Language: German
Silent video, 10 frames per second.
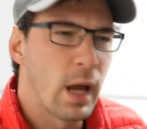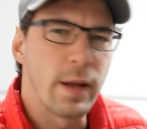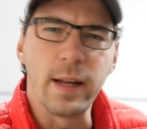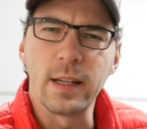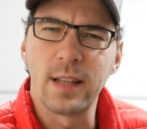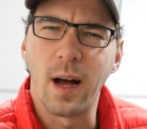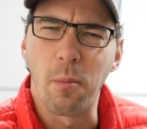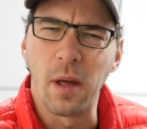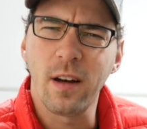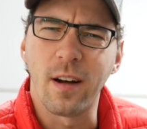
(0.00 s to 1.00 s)
Nee, das sagen
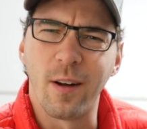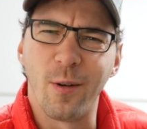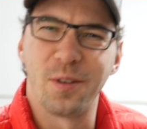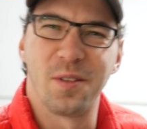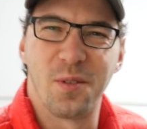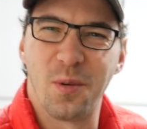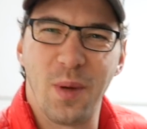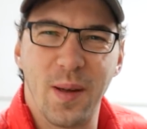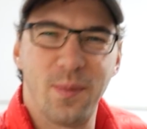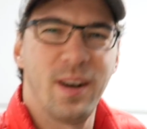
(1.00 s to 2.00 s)
mehrere Leute zu
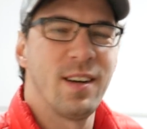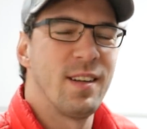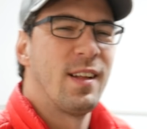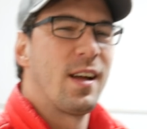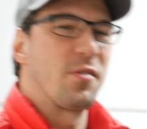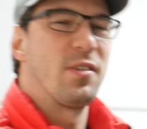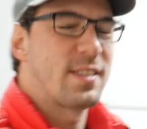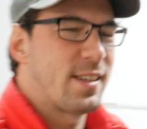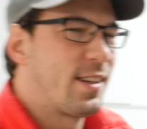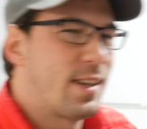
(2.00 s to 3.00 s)
mir immer. Ich will
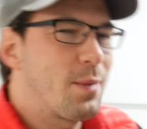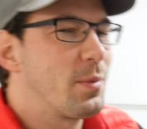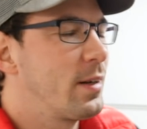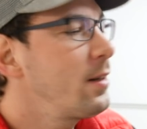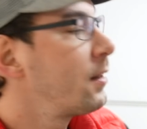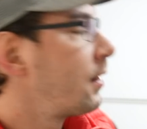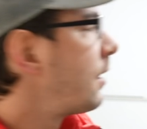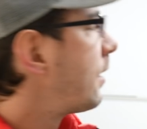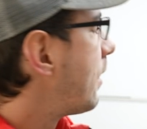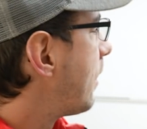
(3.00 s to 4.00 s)
jetzt keine Namen nennen
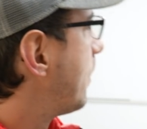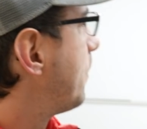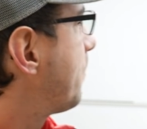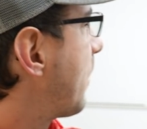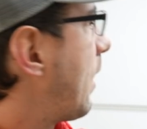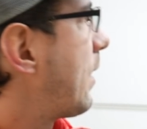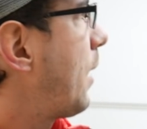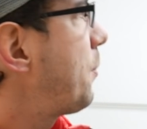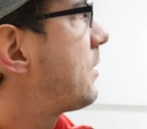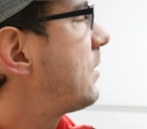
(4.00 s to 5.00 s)
ähm, ich
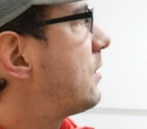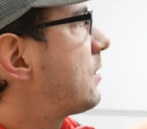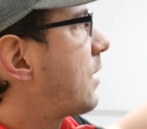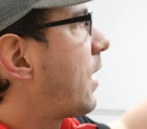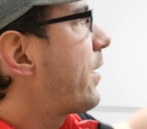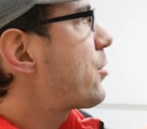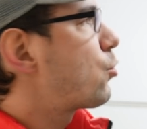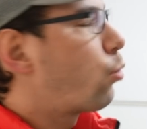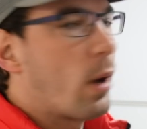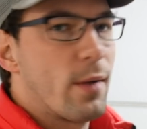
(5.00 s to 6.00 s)
habe jetzt dieses
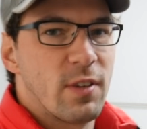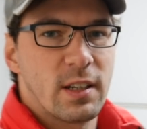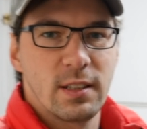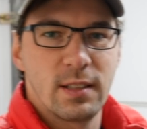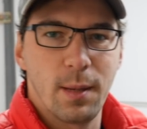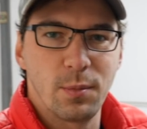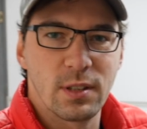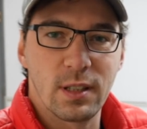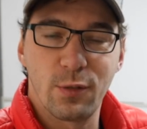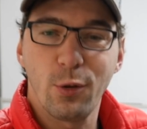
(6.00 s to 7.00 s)
Garagentor einfach
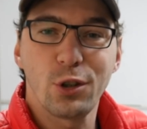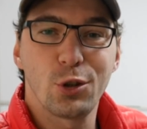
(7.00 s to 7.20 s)
gedämmt. Das wollte ich